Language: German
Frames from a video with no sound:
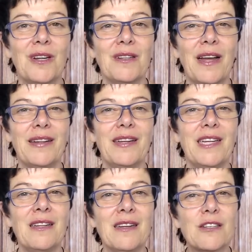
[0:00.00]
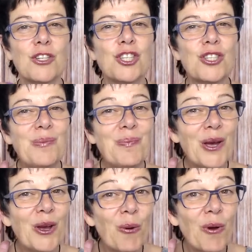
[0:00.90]
deine innere
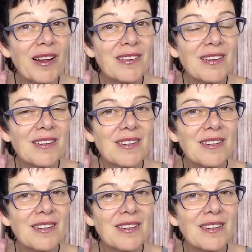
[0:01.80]
Stimme hören